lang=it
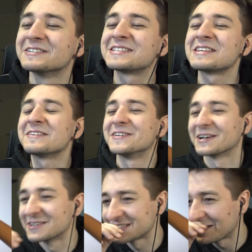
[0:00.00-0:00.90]
Posso dirvi una
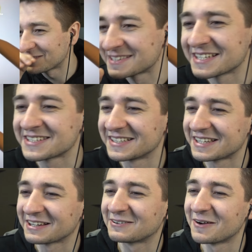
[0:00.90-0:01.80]
cosa? Questa
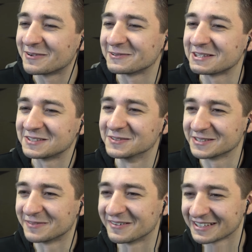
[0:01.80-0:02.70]
scenetta qua per un attimo
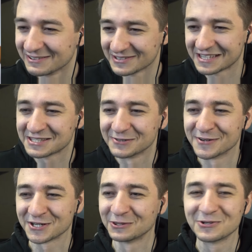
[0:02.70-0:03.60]
sembrava che lo stessero
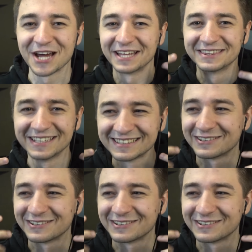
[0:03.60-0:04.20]
facendo Chad